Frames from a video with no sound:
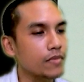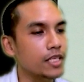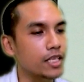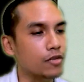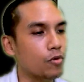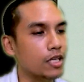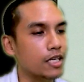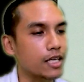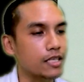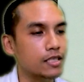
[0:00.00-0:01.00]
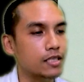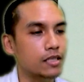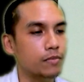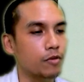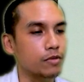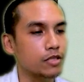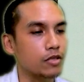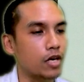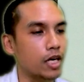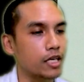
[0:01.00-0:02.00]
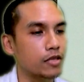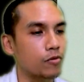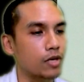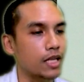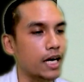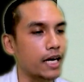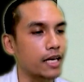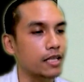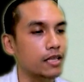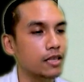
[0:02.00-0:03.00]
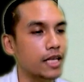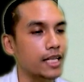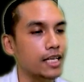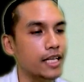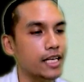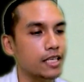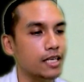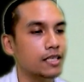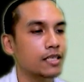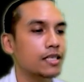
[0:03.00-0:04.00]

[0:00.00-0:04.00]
อีกตัวแล้วกันคือ ผมจะซอยตัวลายลายเล็ก ๆเนี่ย